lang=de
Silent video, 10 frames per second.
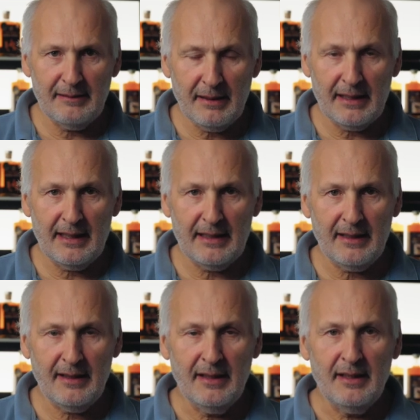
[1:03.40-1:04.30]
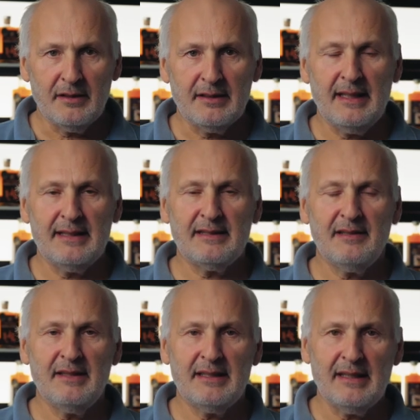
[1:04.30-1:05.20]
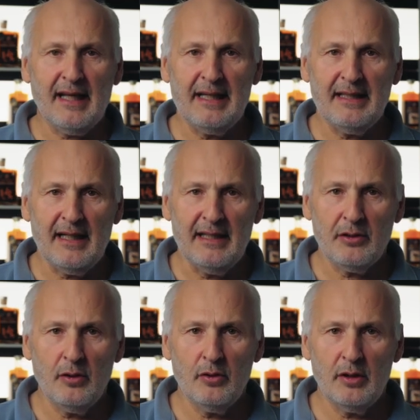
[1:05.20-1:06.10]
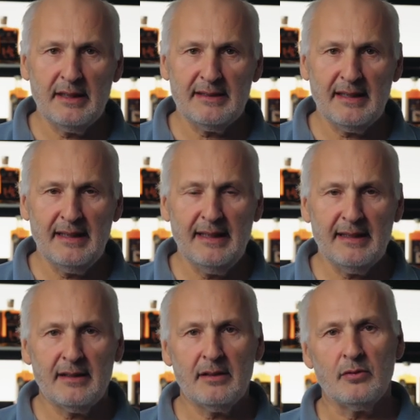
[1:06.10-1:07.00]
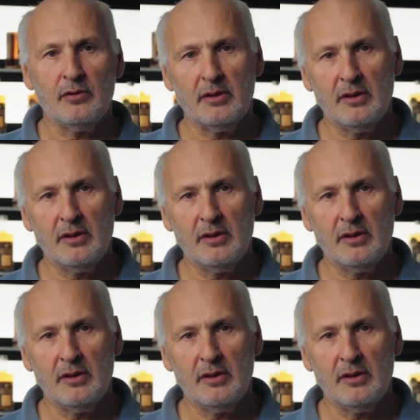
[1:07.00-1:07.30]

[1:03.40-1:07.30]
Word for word: die Banane, das heißt, sie wird in reinen Alkohol destilliert und